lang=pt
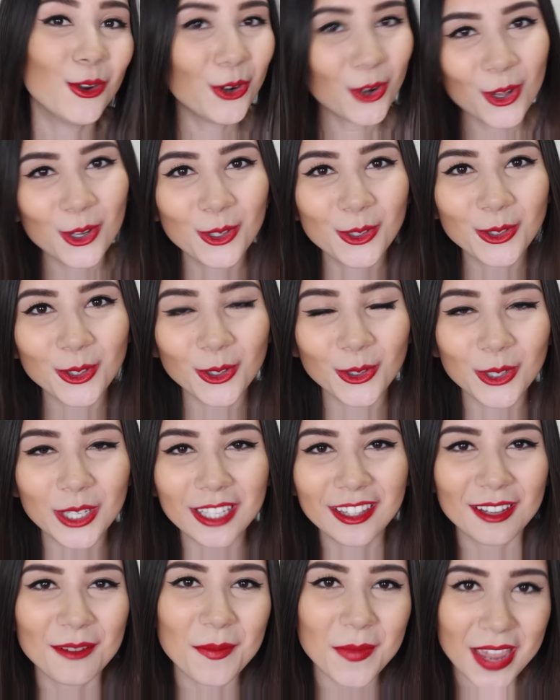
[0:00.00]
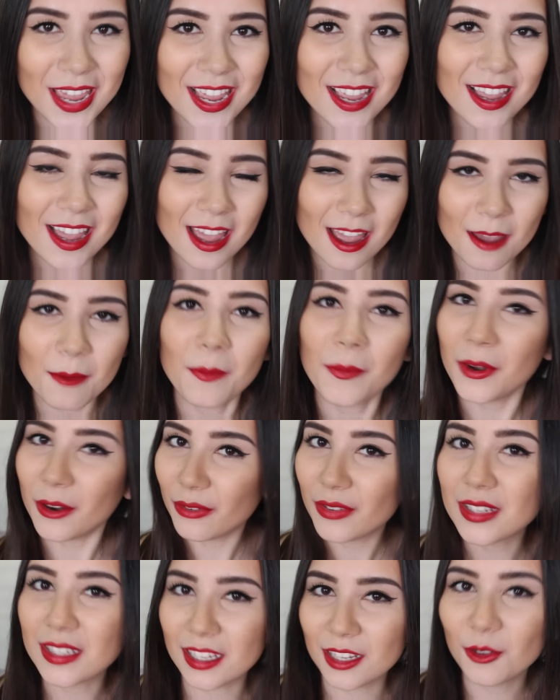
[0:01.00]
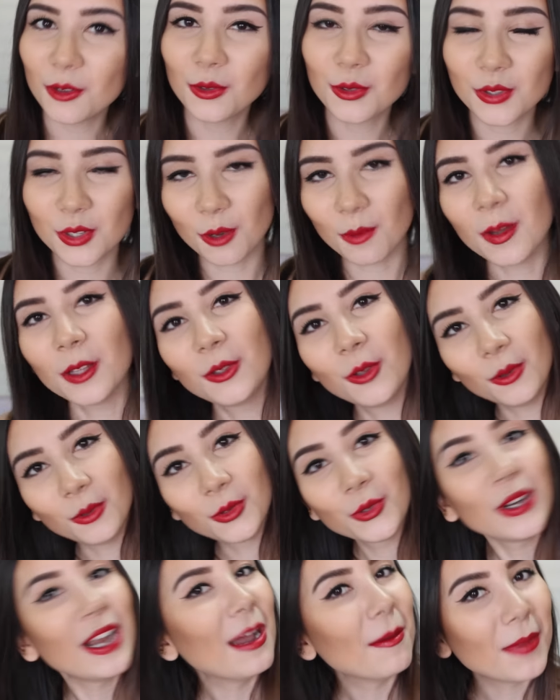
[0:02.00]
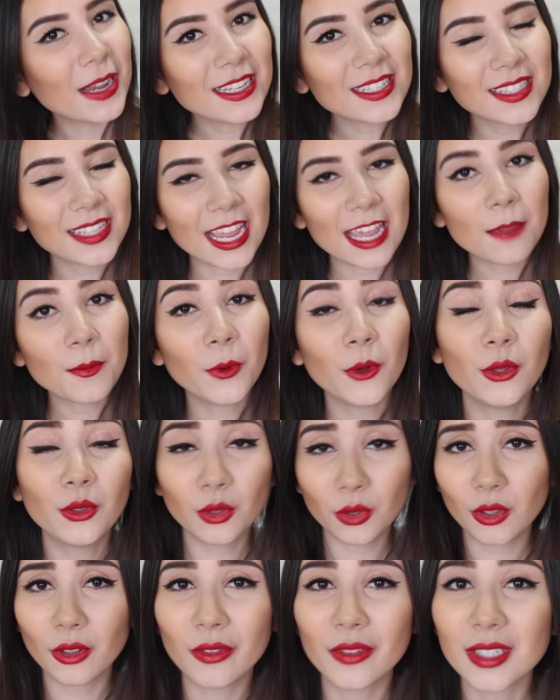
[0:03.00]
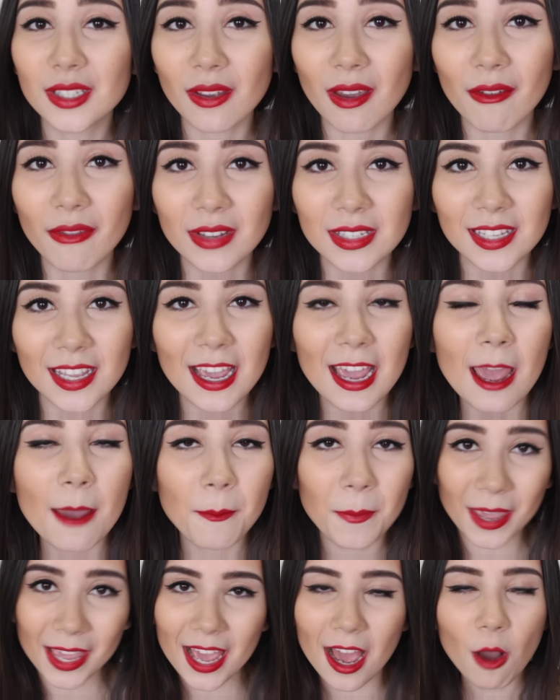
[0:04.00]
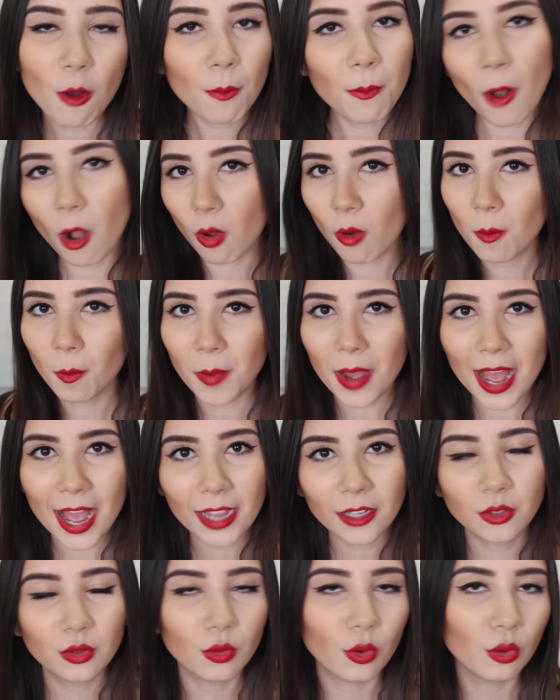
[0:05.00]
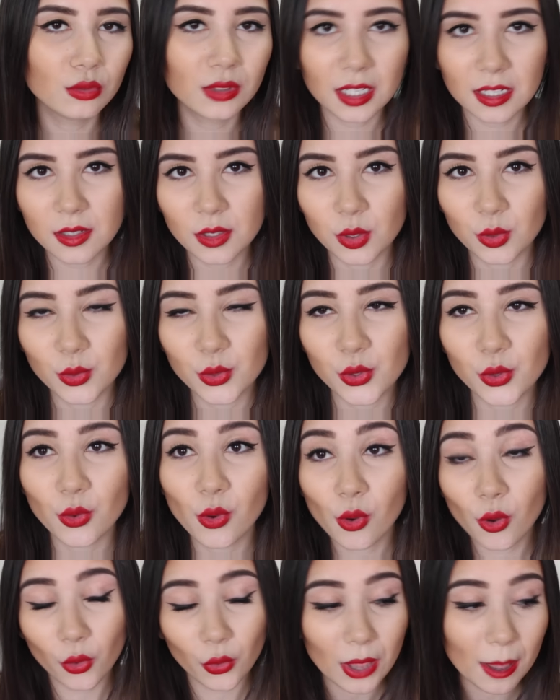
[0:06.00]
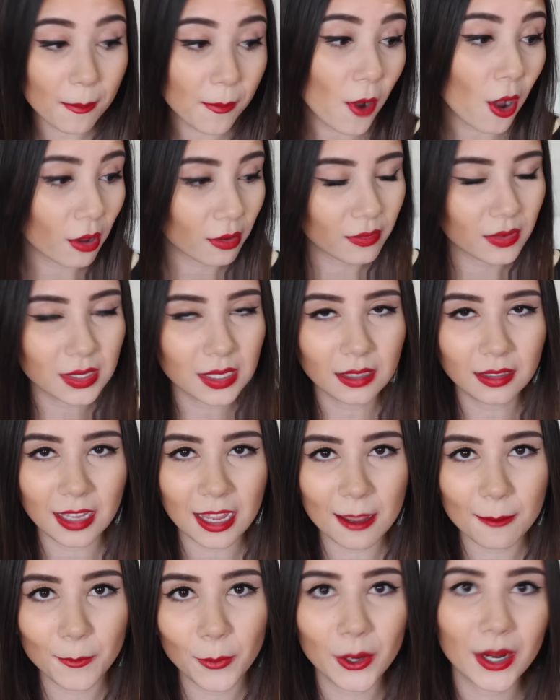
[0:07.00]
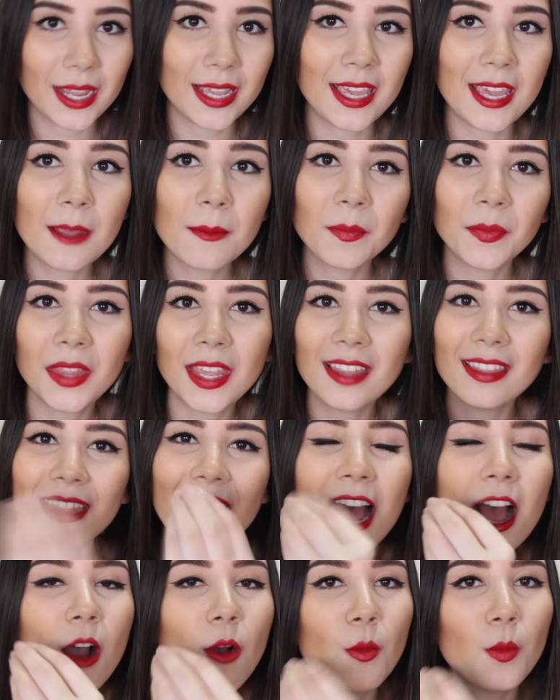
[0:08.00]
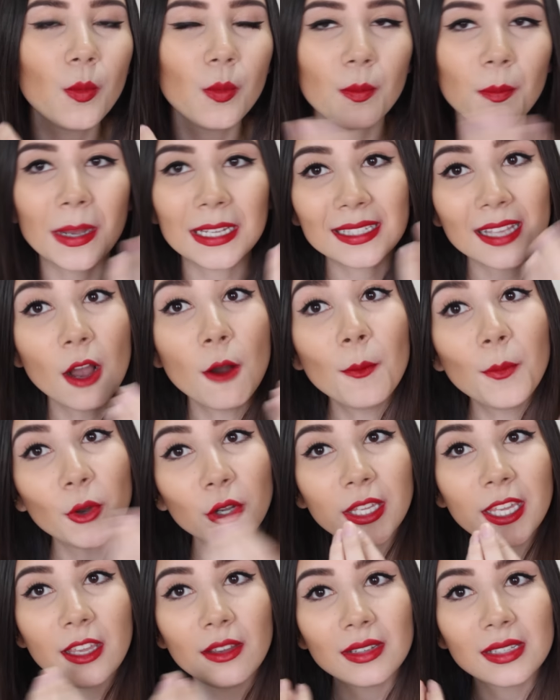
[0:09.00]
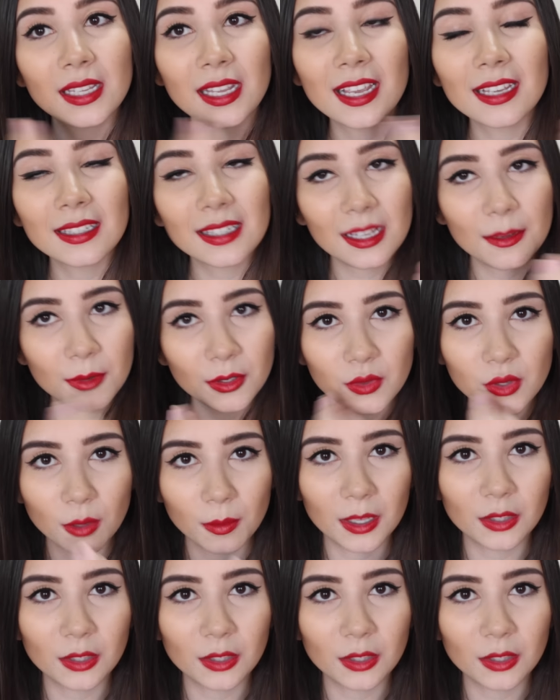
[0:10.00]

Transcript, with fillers: nono truque também é para fazer o seu batom durar mais tempo e tudo que você vai fazer é pegar um pó compacto ou translúcido ou qualquer pó que você tenha por aí e dar um, passar um pouquinho assim acima do seu